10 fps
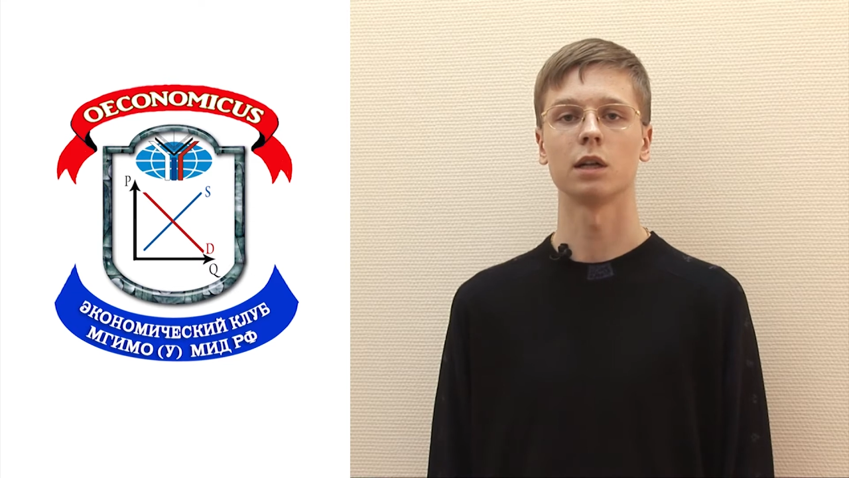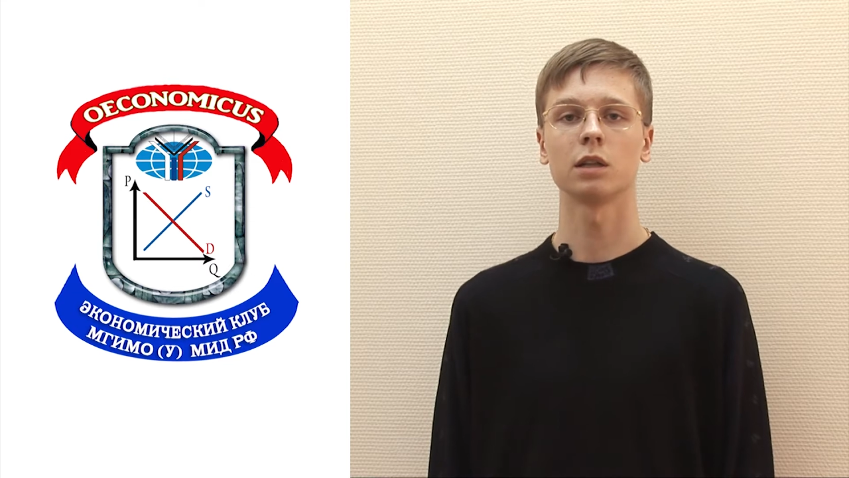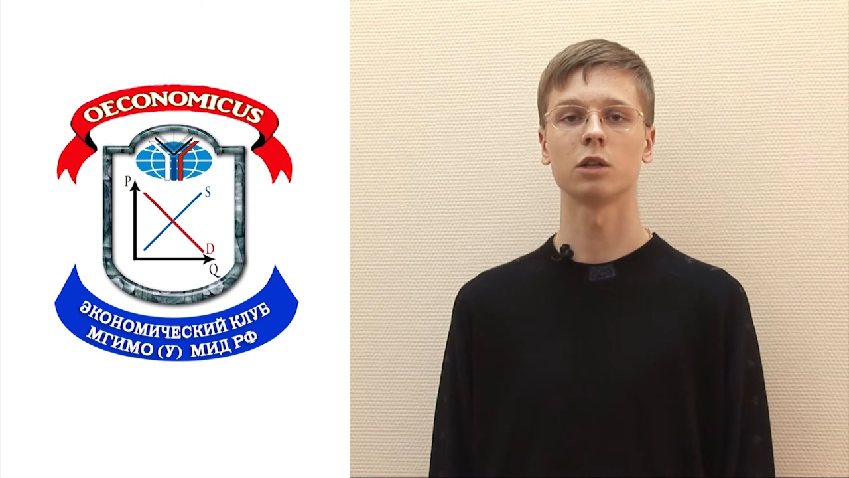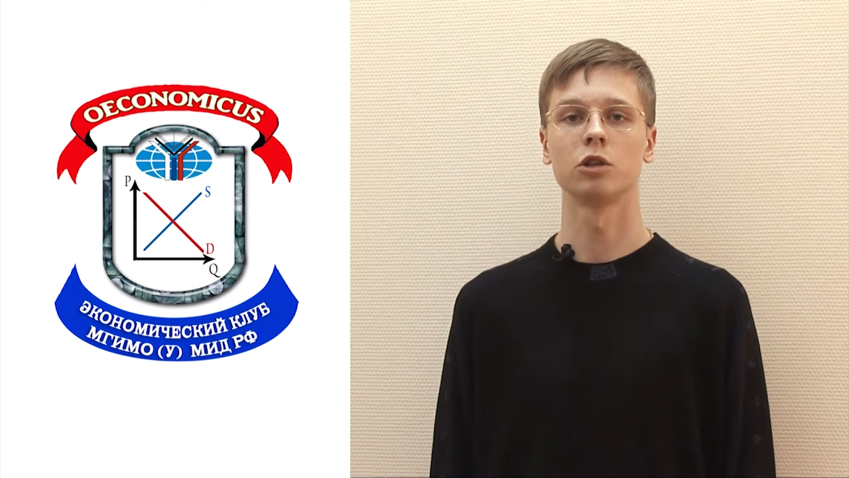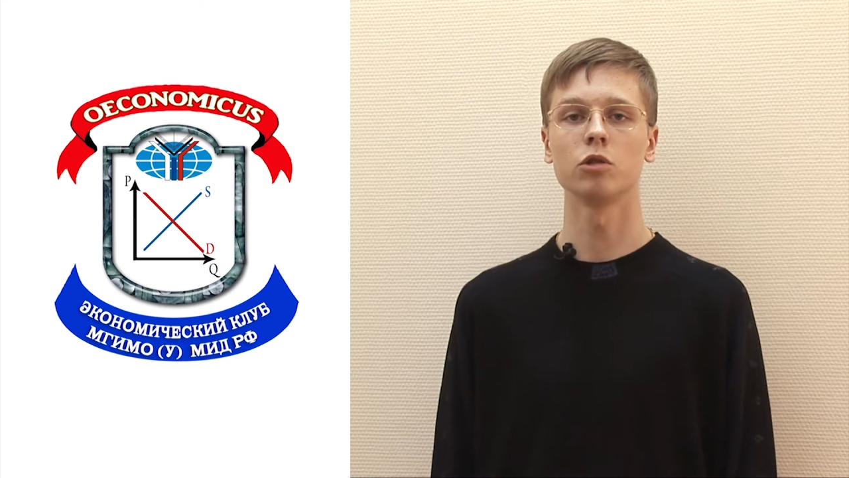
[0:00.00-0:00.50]
а
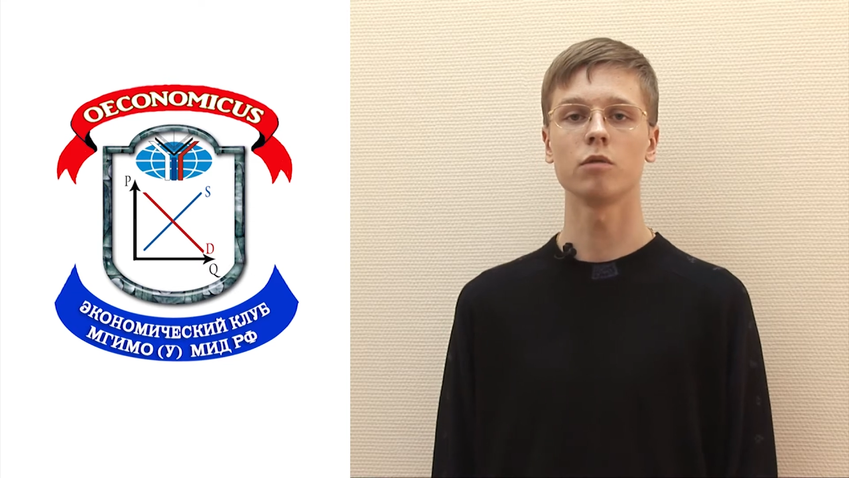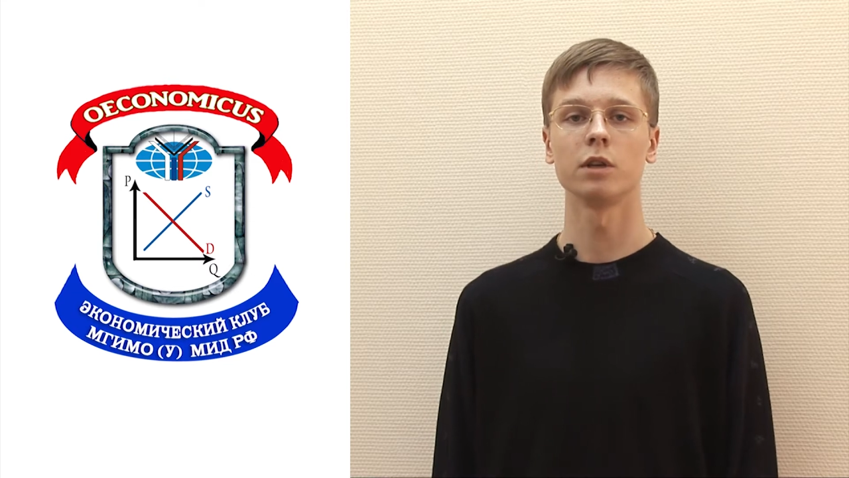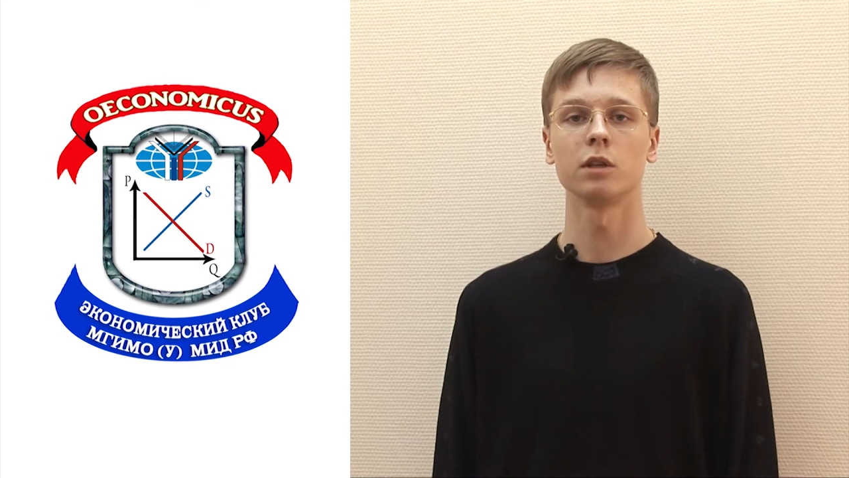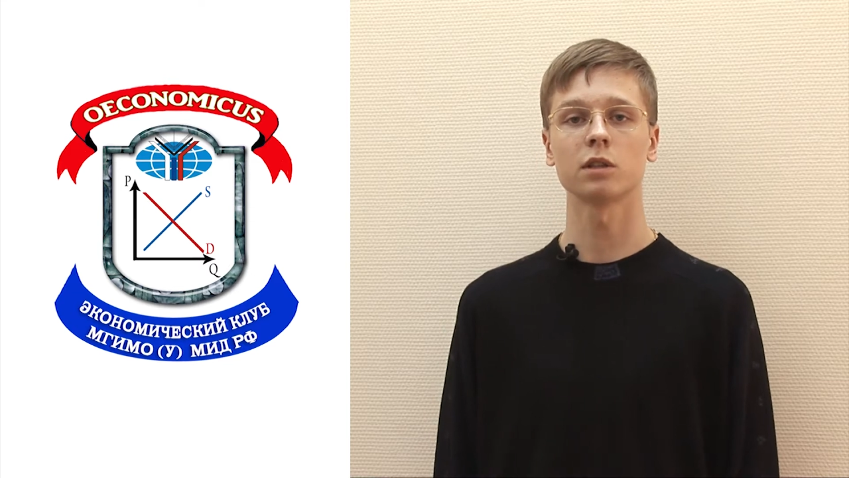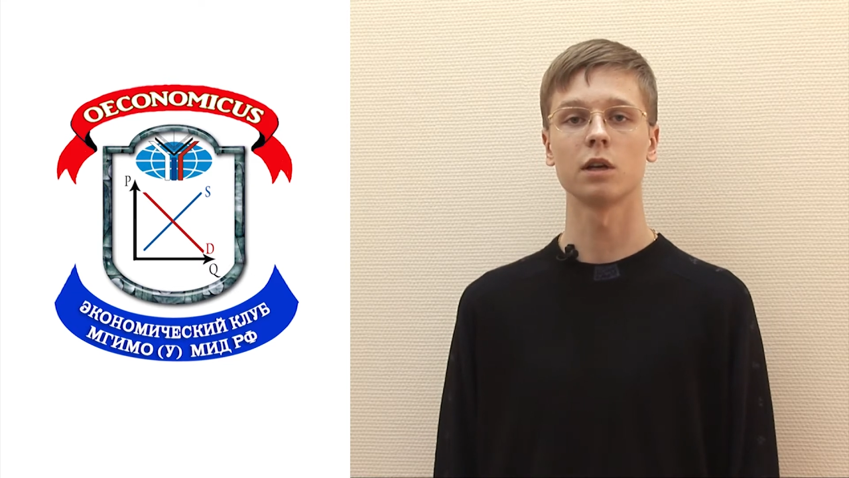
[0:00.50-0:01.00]
также новый
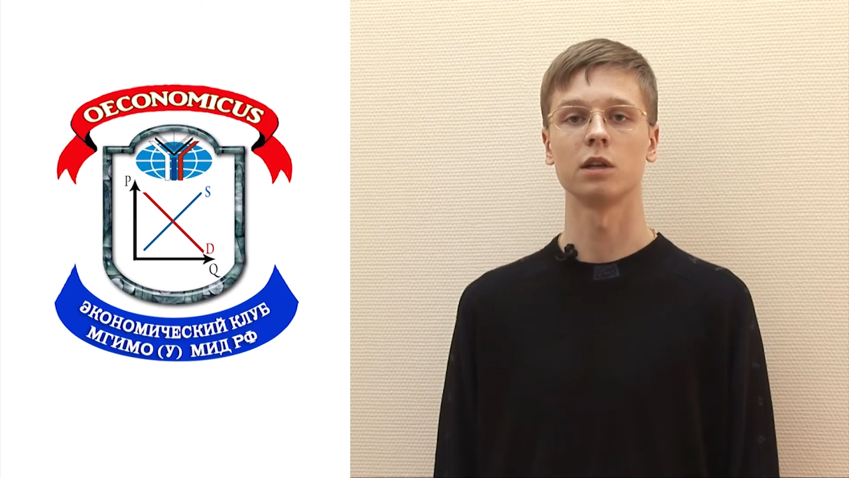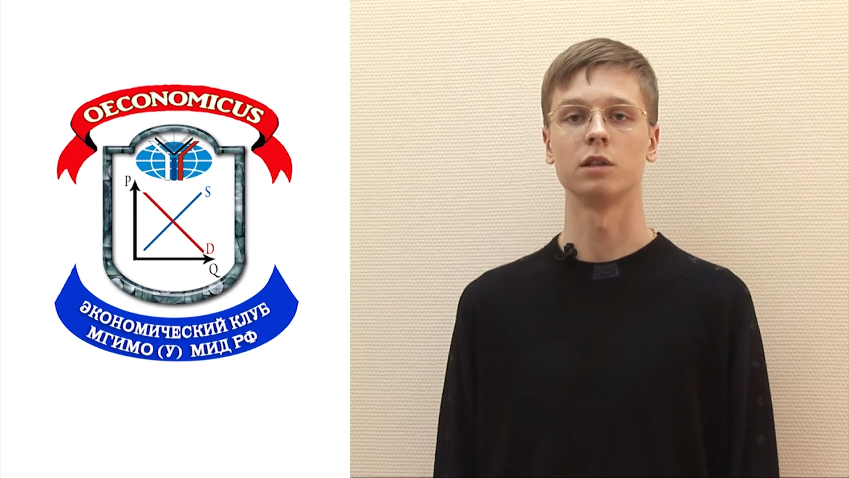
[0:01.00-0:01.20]
несколько